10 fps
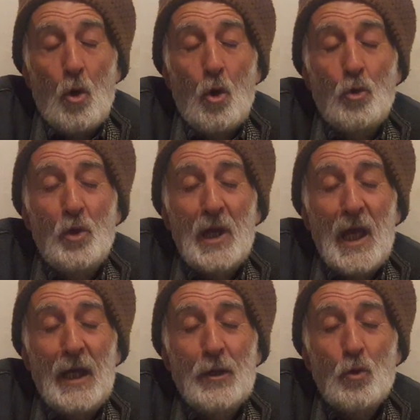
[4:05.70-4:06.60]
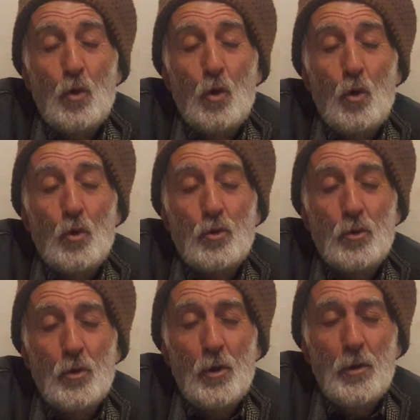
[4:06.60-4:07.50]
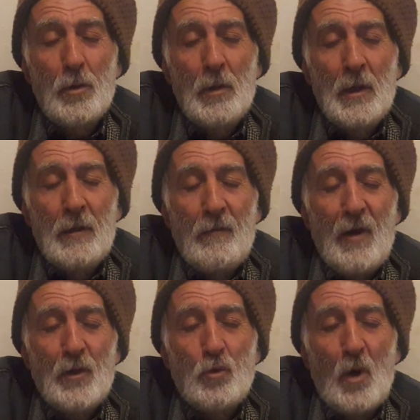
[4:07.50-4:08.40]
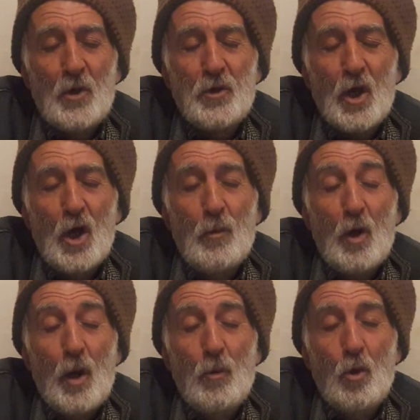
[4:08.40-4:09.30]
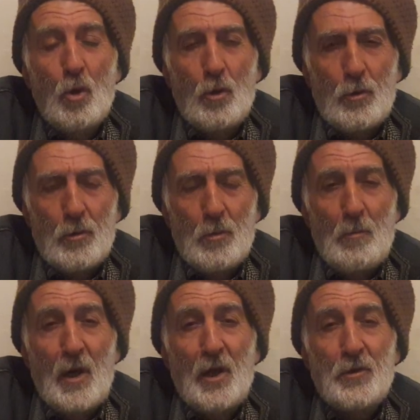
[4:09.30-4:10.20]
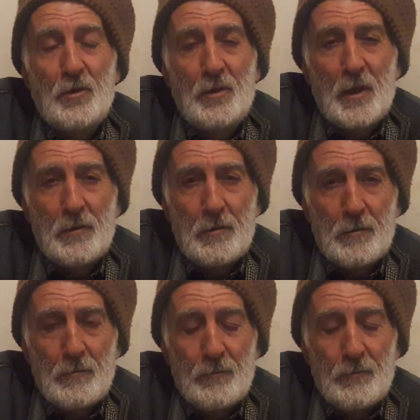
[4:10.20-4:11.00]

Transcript: Onun eli kolu uzundur ve duası kabul olur manasındadır.